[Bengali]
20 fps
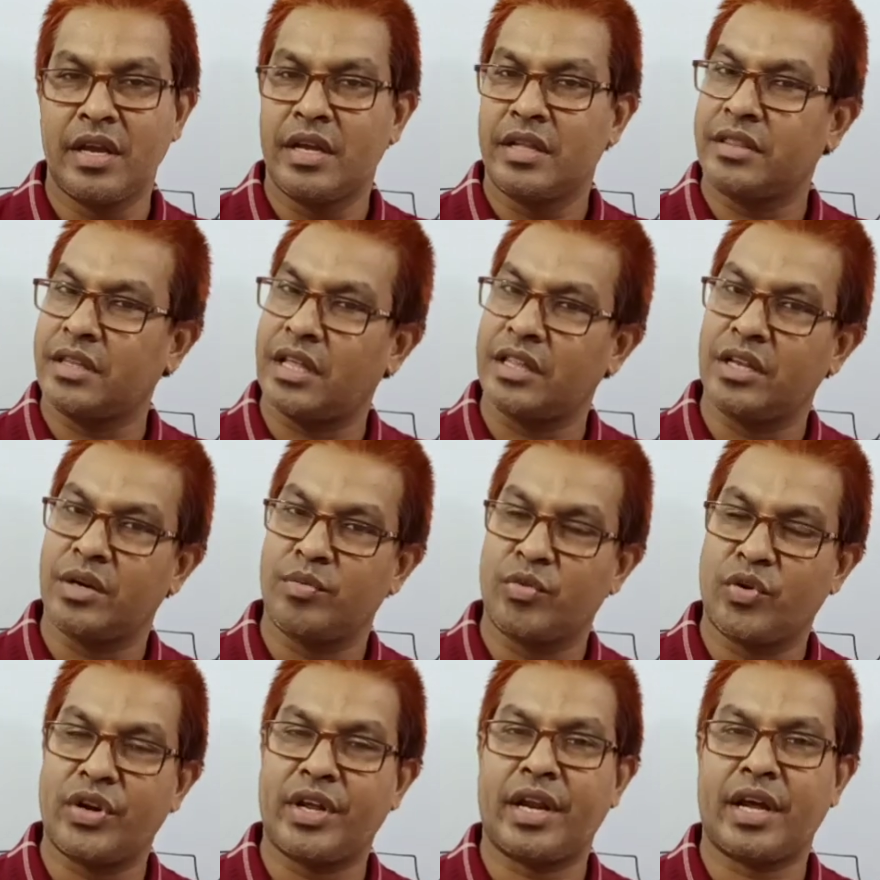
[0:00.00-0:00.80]
তাদের
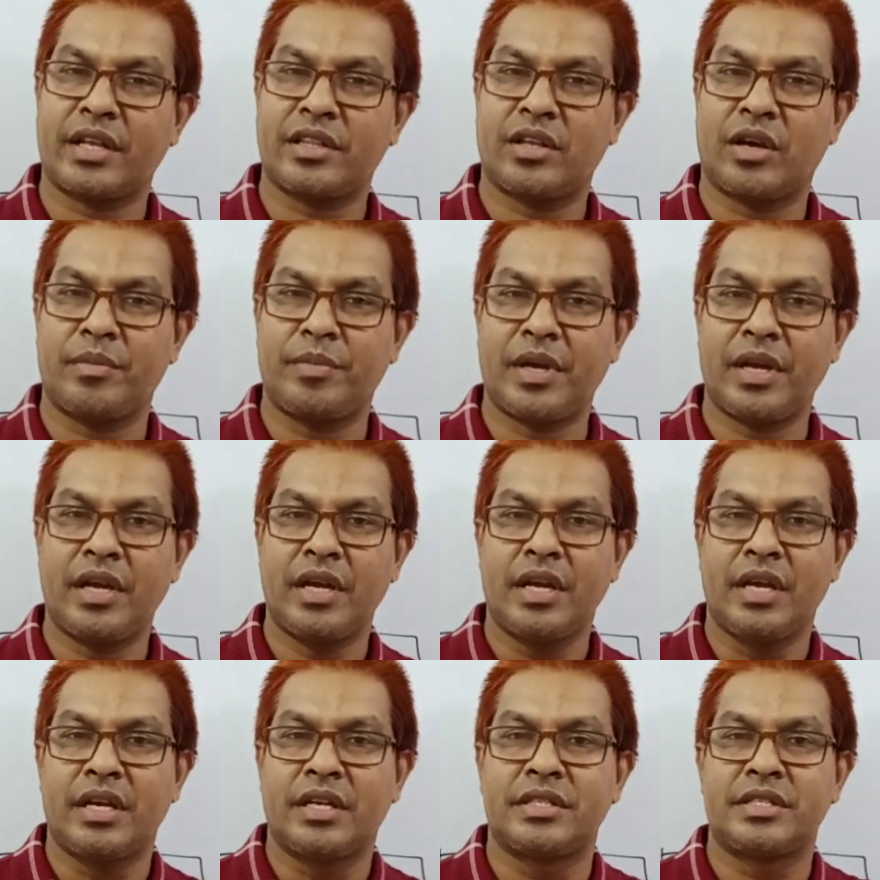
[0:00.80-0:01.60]
মনে রাখতে হবে
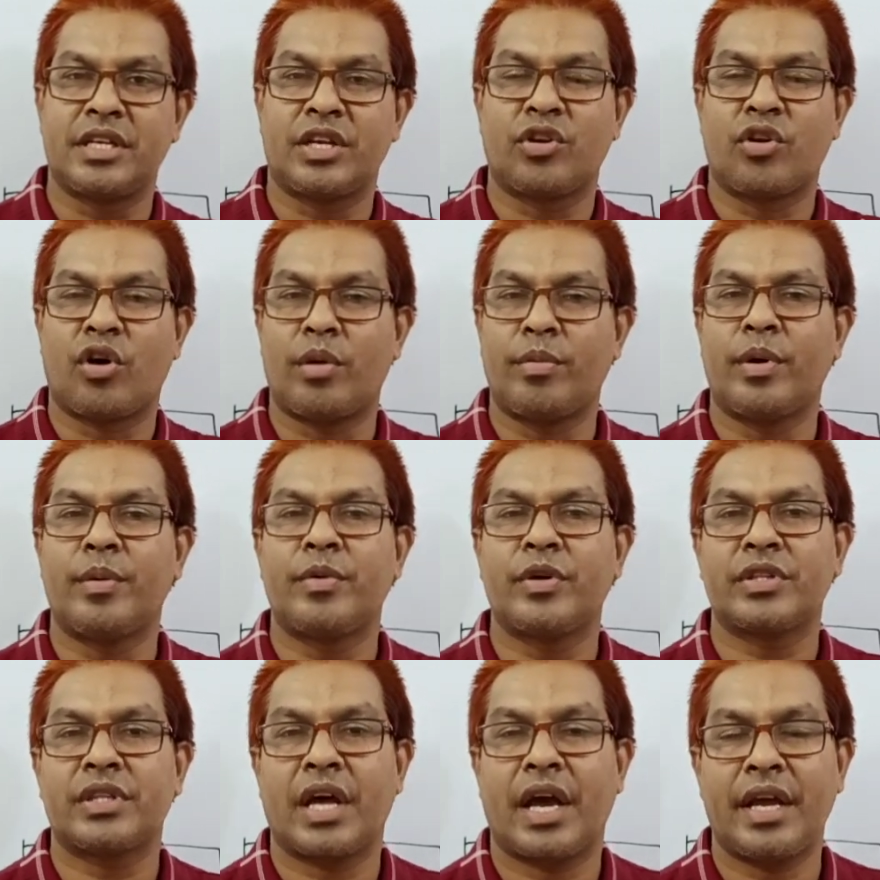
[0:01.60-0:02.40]
যে নবম
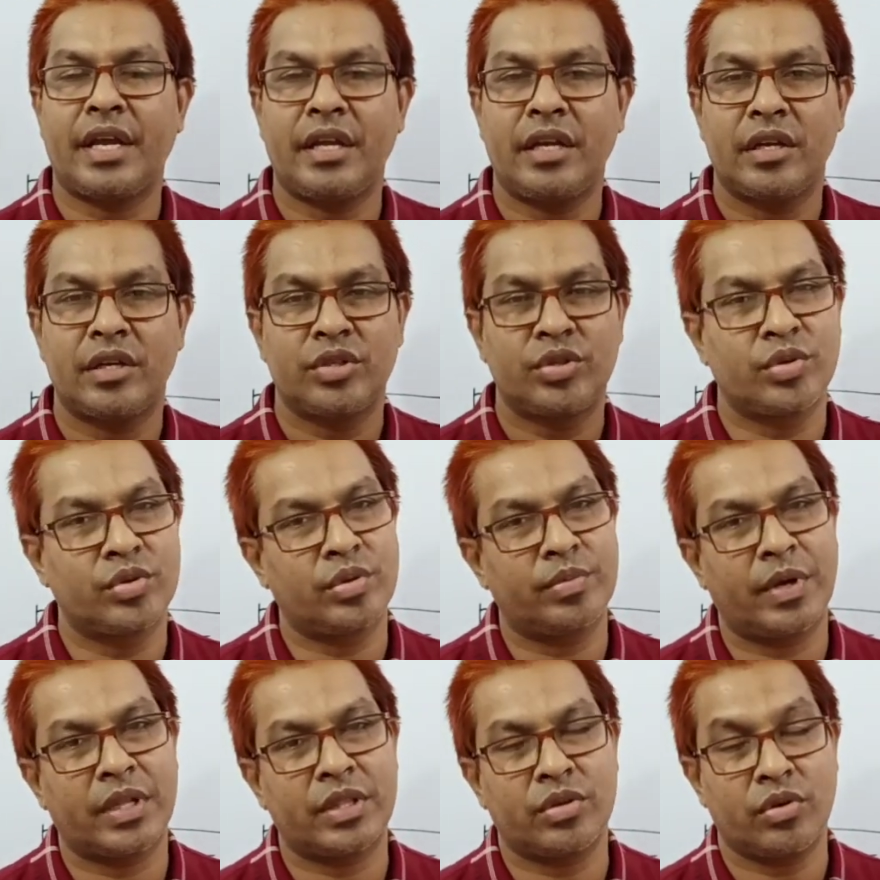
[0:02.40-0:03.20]
অধ্যায়
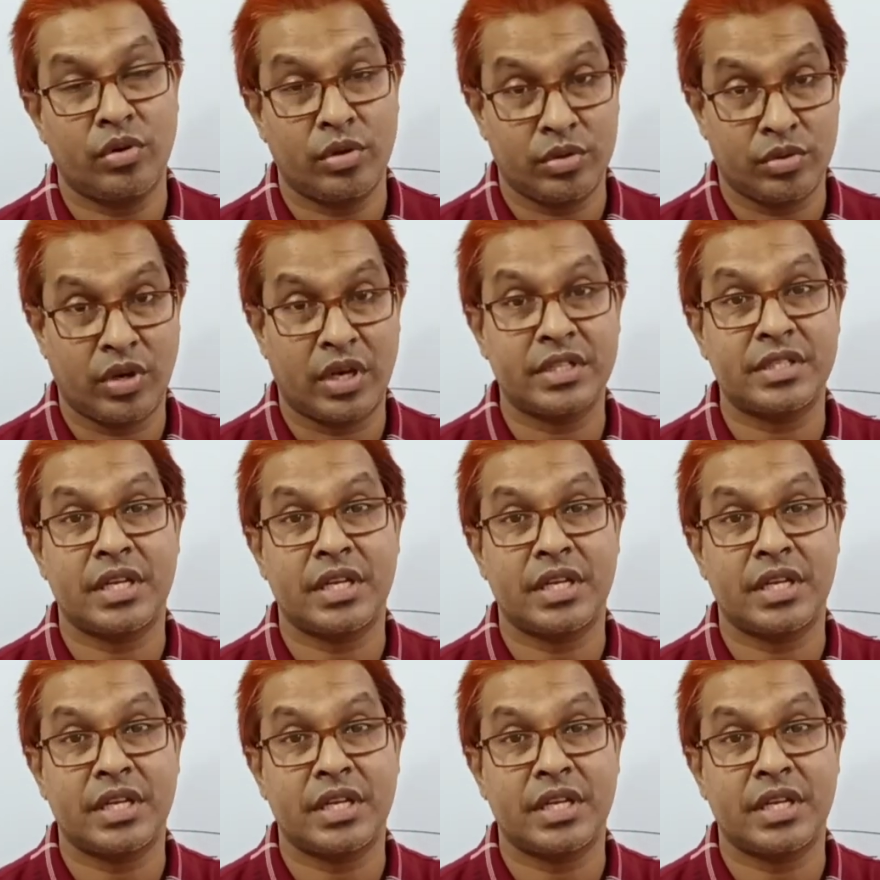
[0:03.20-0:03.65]
শুধুমাত্র দু